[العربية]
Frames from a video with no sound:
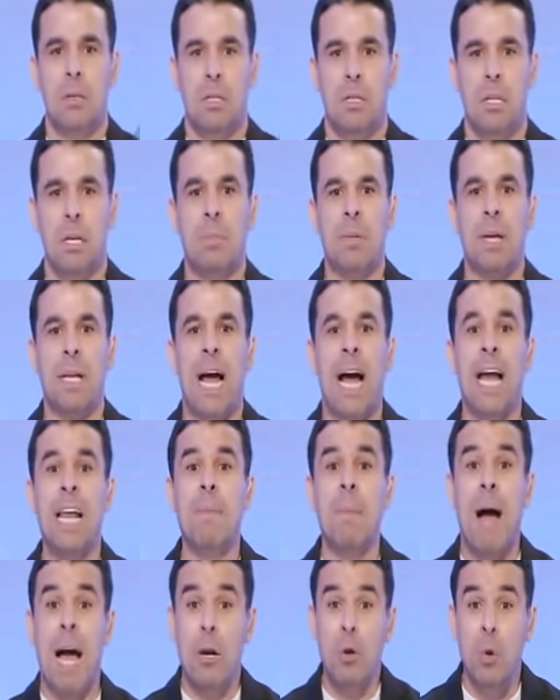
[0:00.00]
يمكن
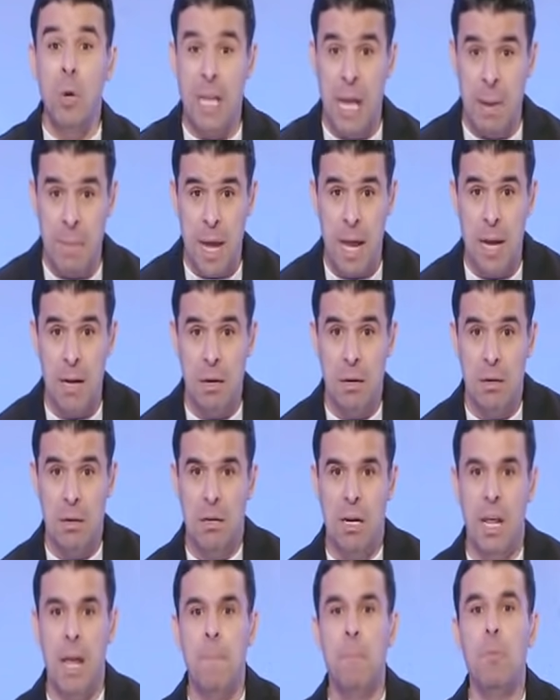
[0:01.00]
علي معلول كمان
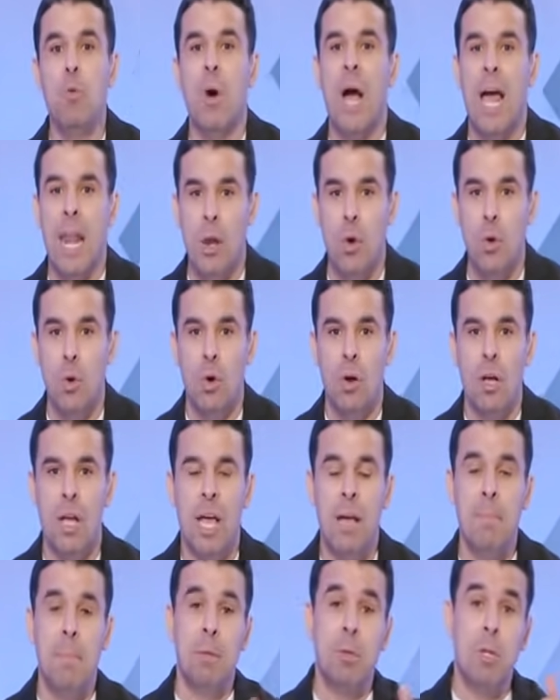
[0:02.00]
ابنه قال له
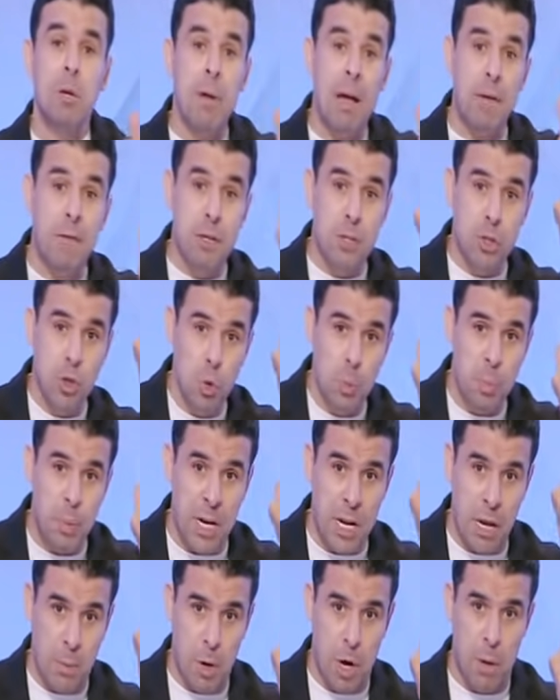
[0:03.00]
اما تبقى في
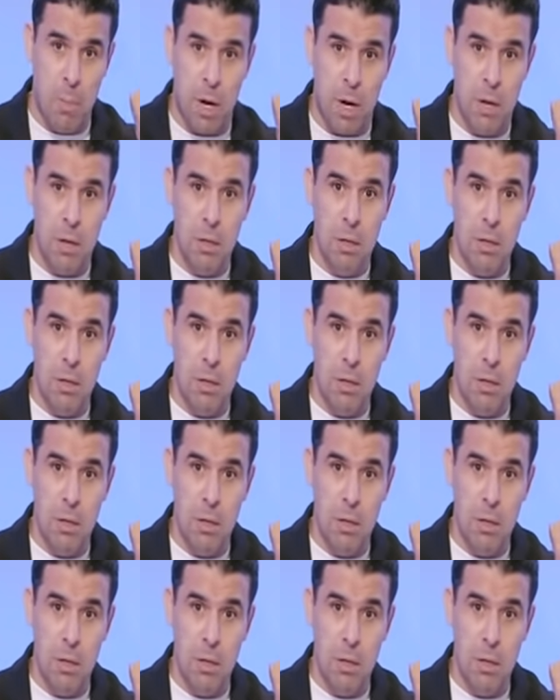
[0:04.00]
السوبر يا بابا